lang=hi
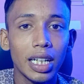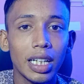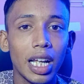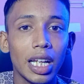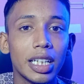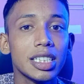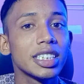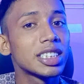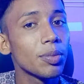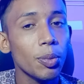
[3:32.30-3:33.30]
लेना है
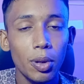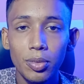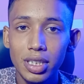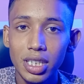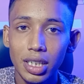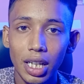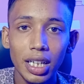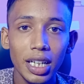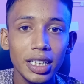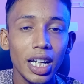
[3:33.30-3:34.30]
किसी से भी परमिशन नहीं
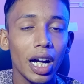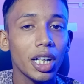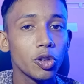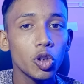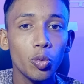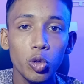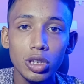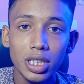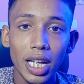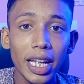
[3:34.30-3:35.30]
लेनी अगर यूट्यूब
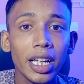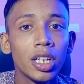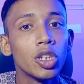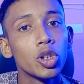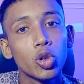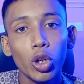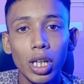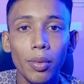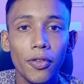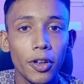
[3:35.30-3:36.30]
खुद चाहे तो ही
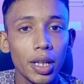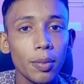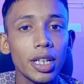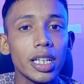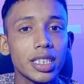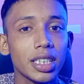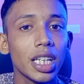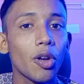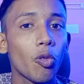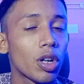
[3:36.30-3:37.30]
हमें फ्री में दे
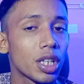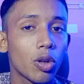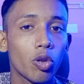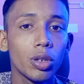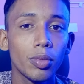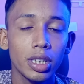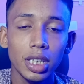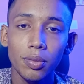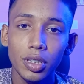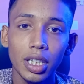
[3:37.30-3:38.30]
सकते हैं वरना कोई
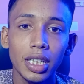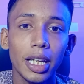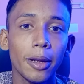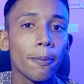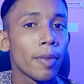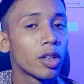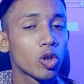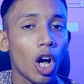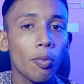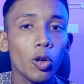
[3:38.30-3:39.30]
मतलब नहीं है
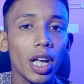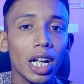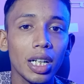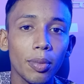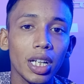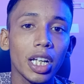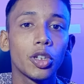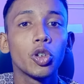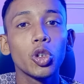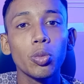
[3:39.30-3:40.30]
तो आपको क्या करना पड़ेगा
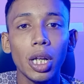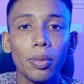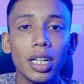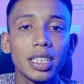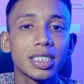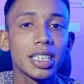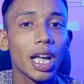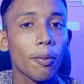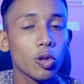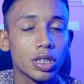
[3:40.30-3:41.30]
यूट्यूब लाइब्रेरी से
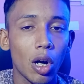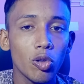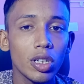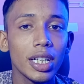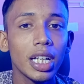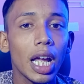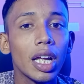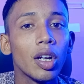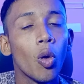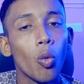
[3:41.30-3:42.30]
आपको साउंड लेना
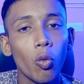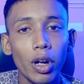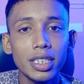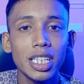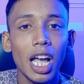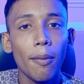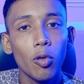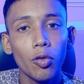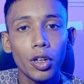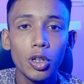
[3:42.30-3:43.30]
है वहीं से
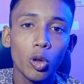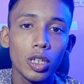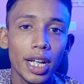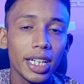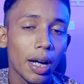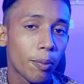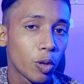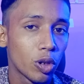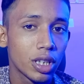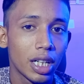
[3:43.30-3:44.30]
आपको वीडियो को डायरेक्ट
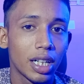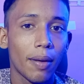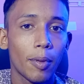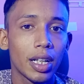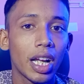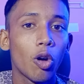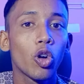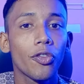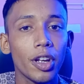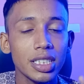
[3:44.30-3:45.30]
अपलोड करना पड़ेगा
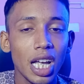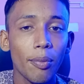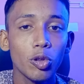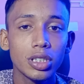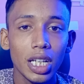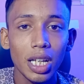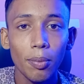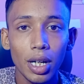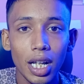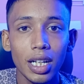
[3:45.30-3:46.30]
और फेस आपको ज़्यादा
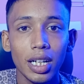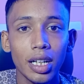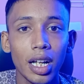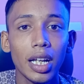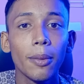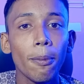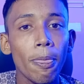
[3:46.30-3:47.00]
बड़ा रखना है